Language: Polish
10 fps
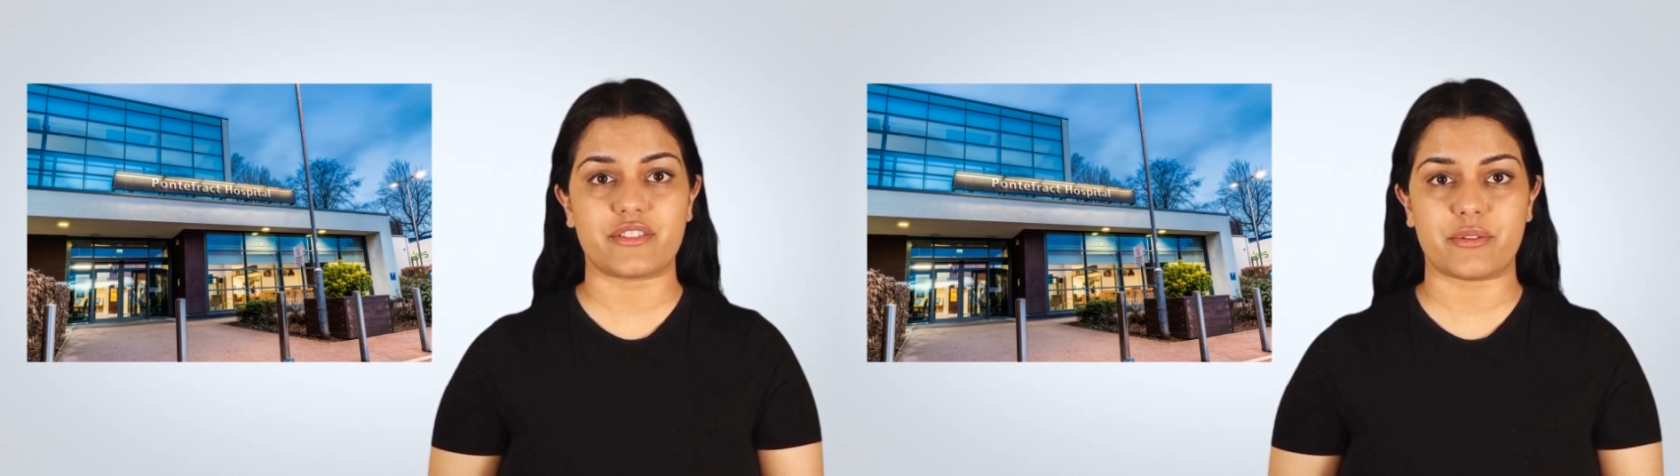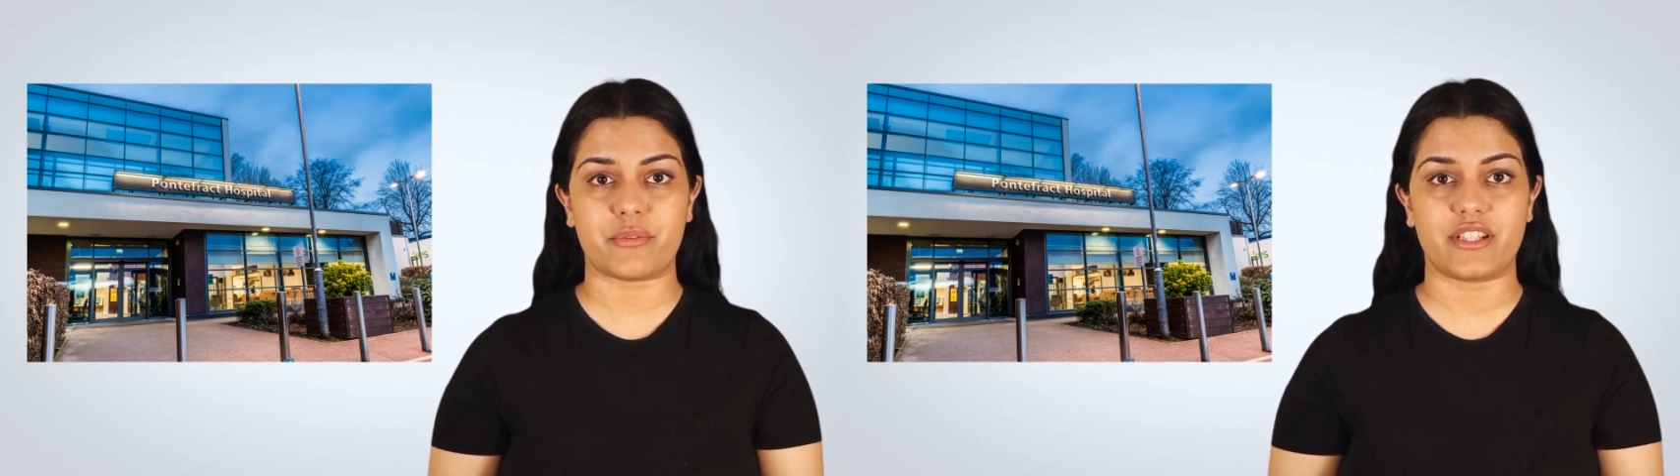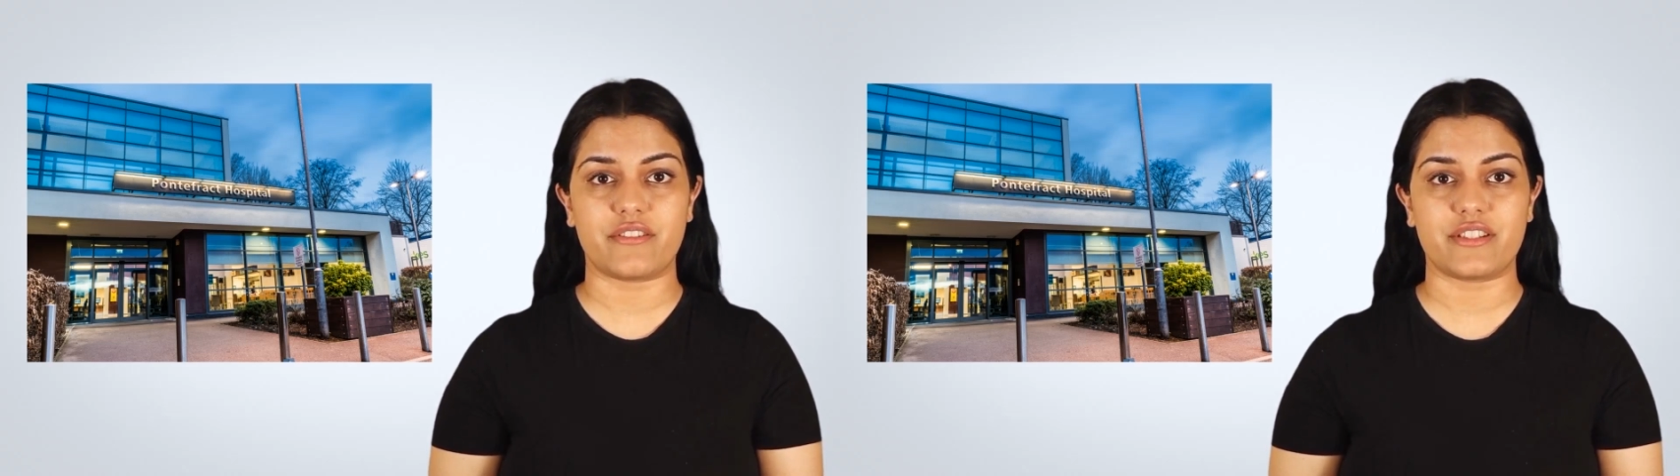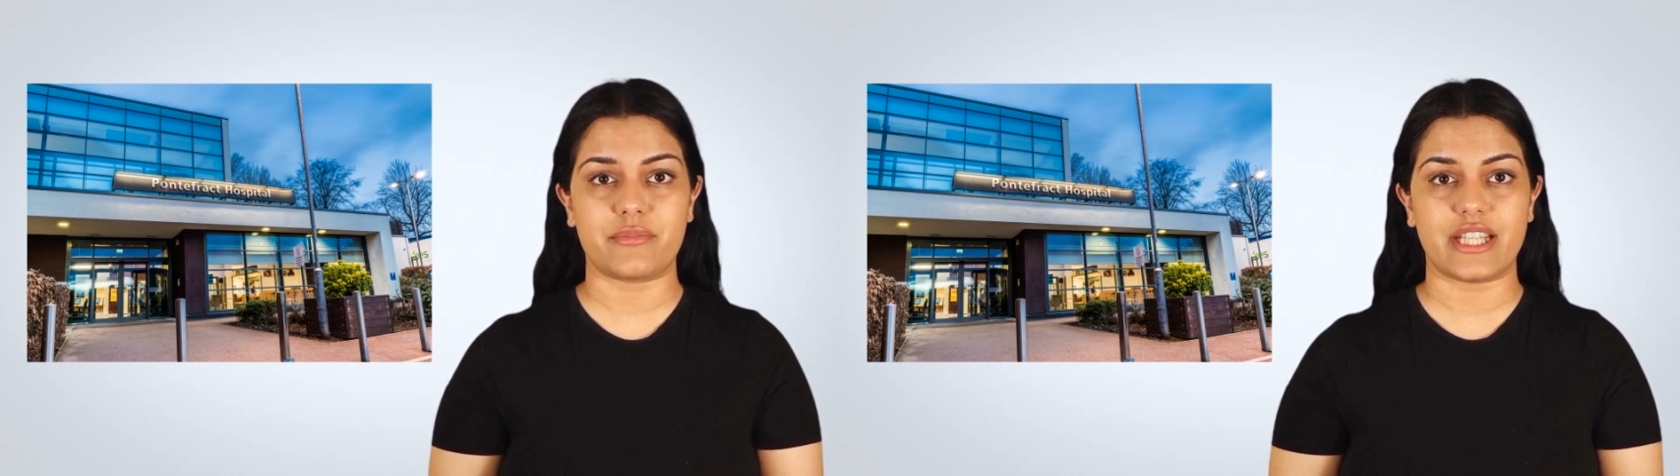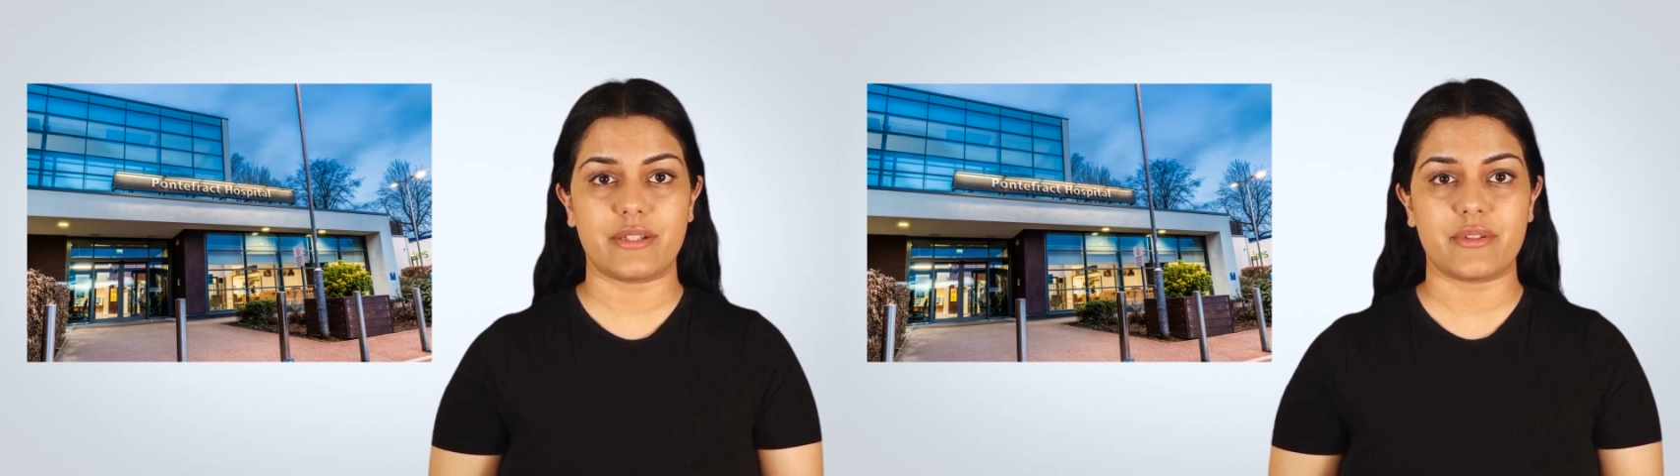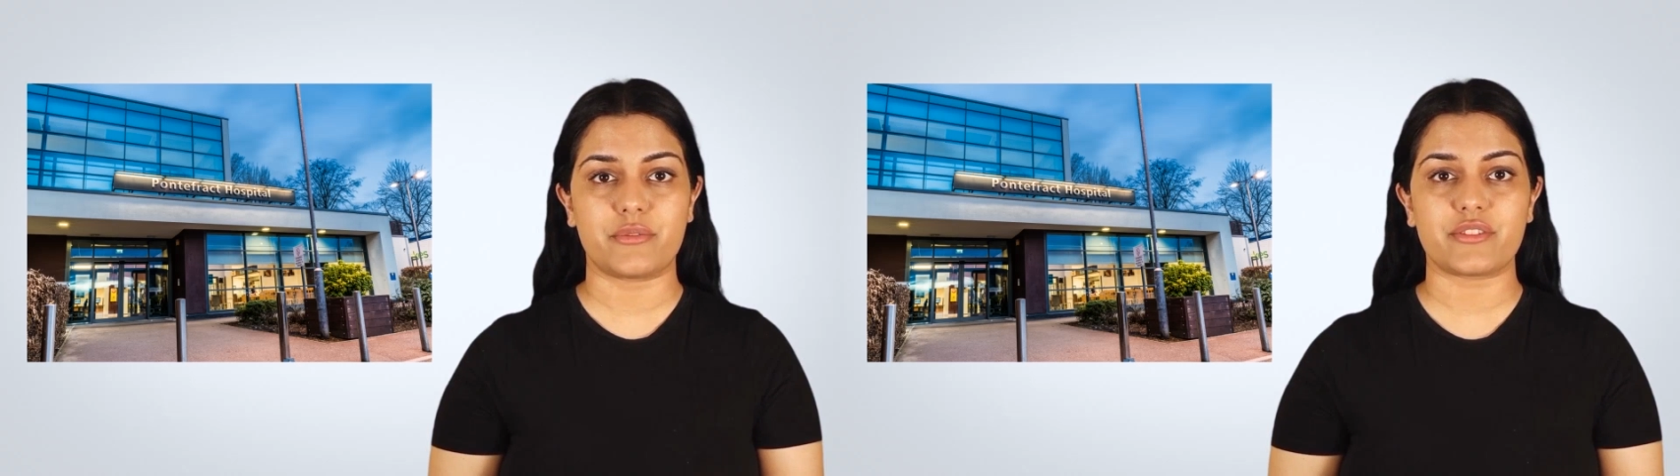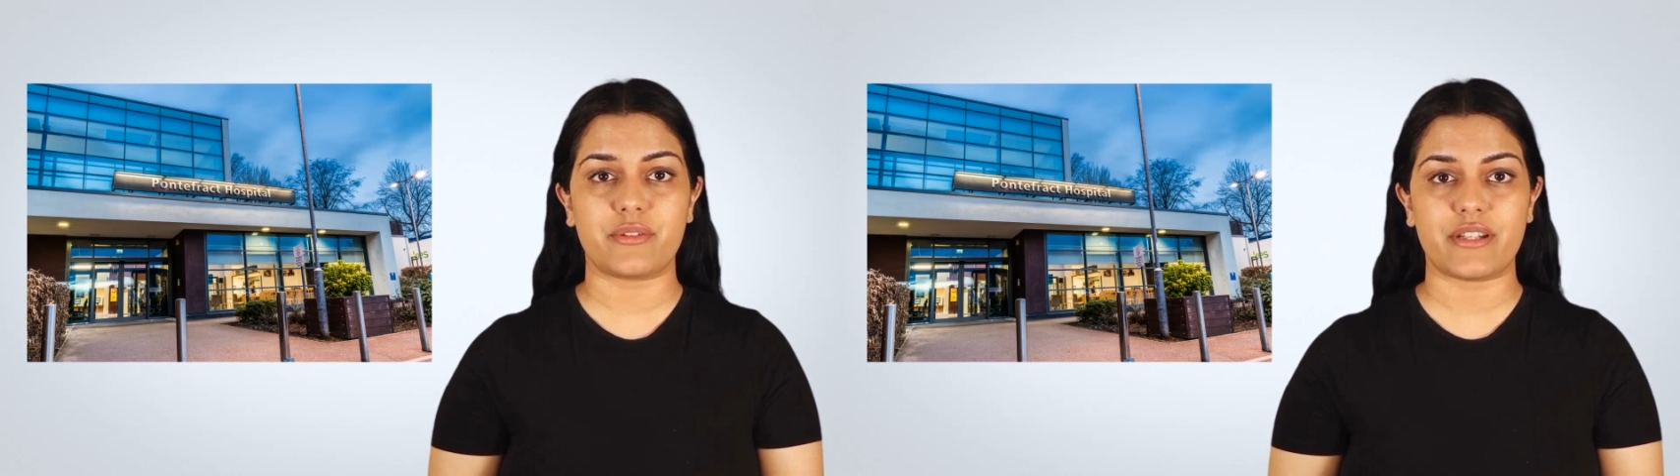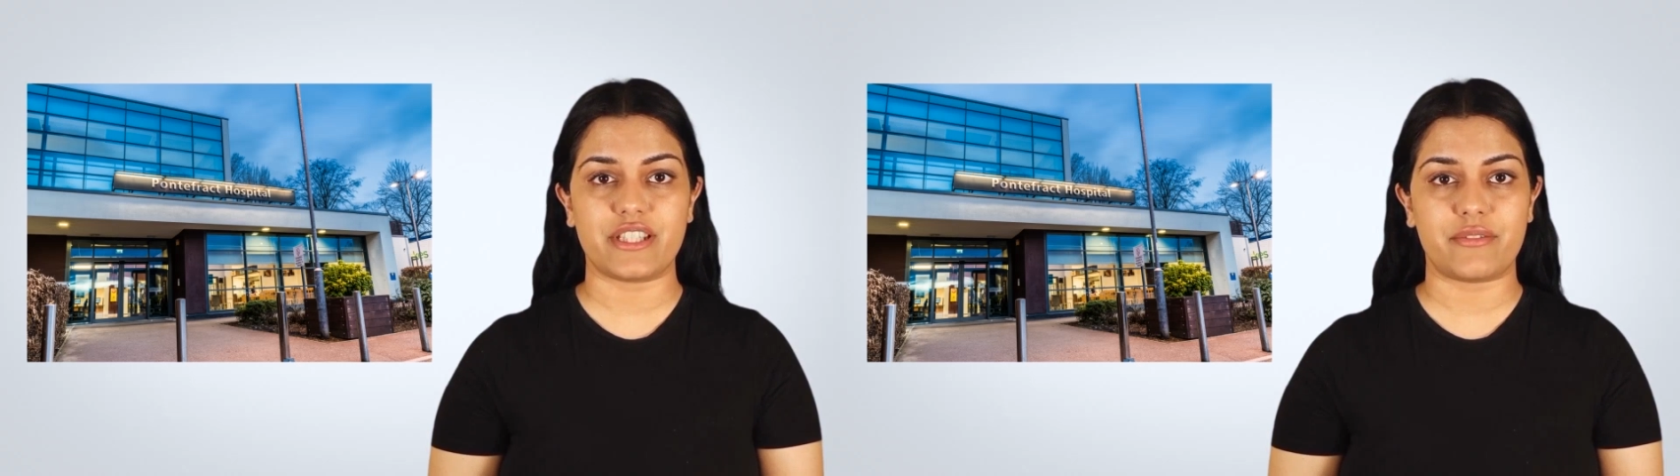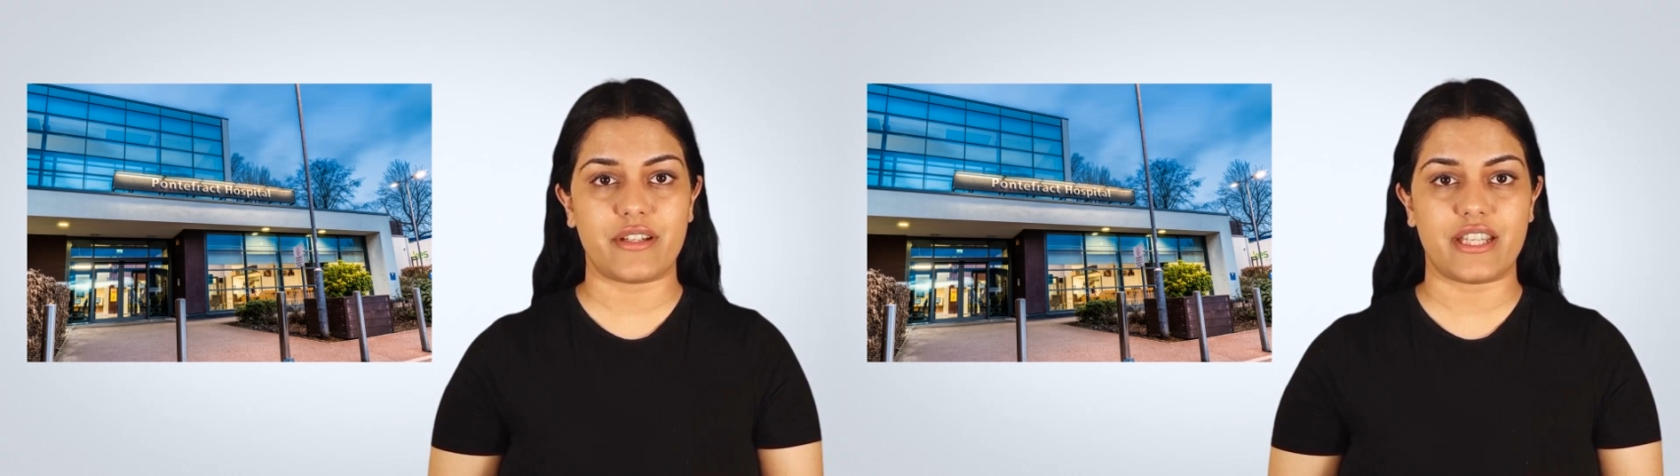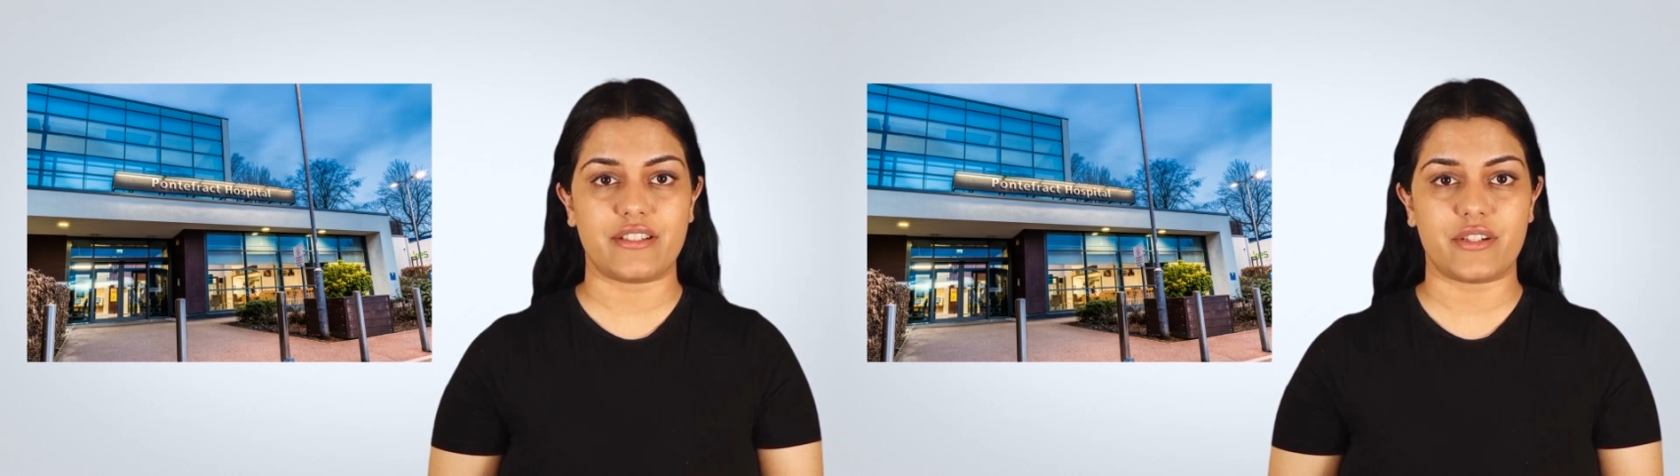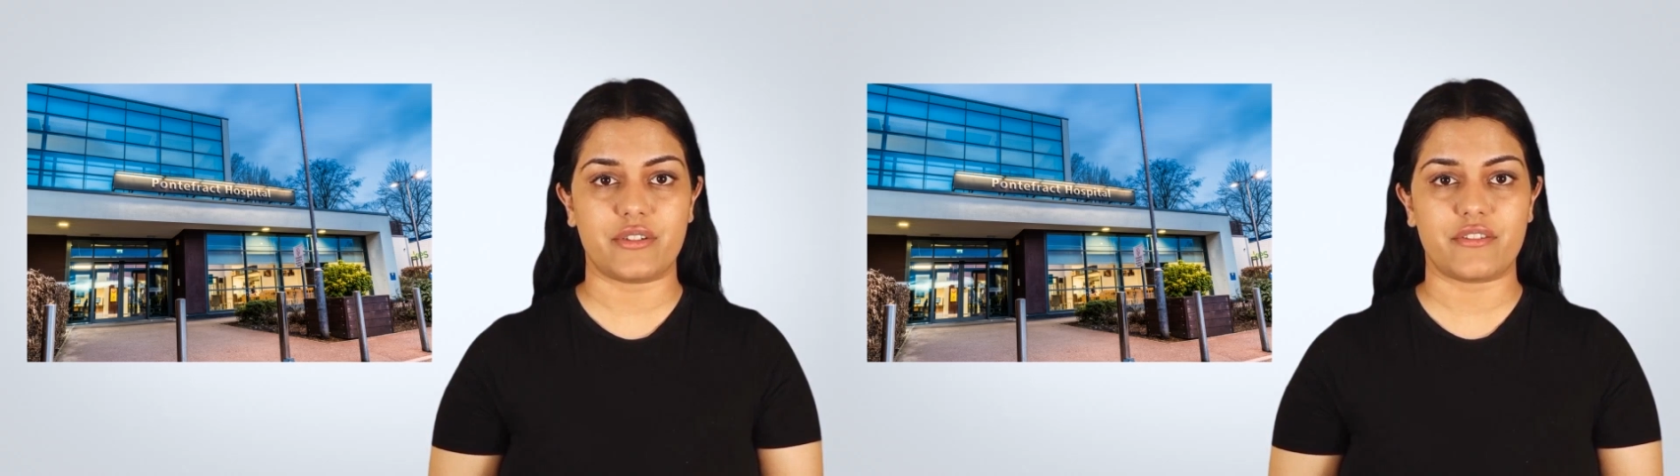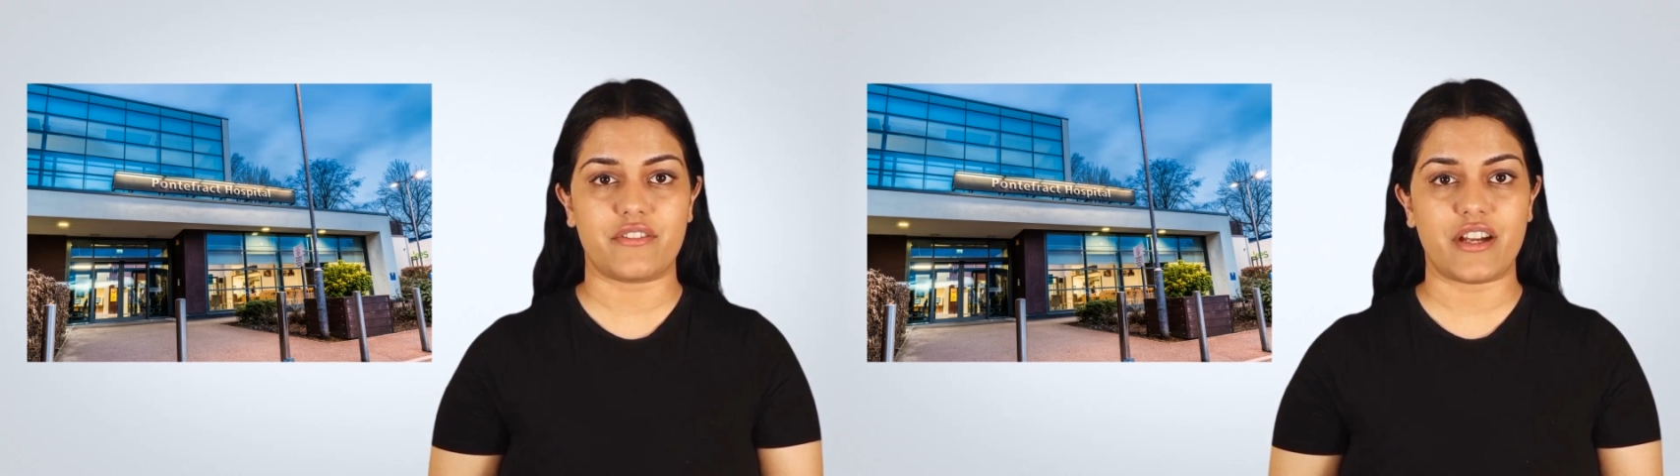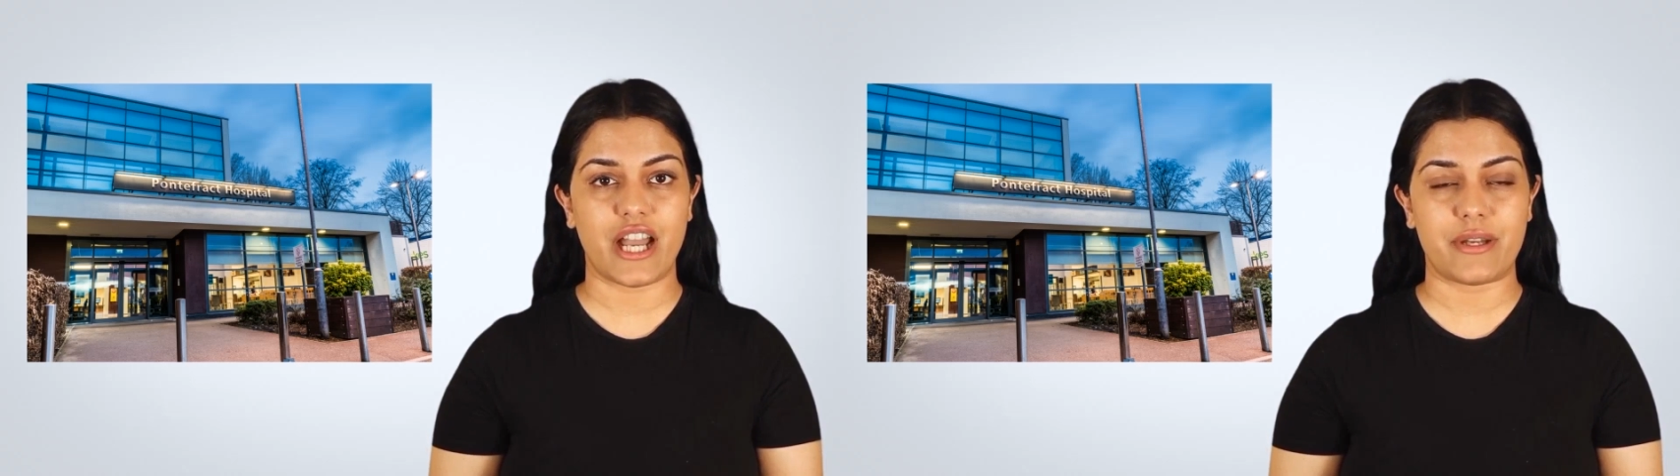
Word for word: czy potrafisz najlepiej używać inhalatorów,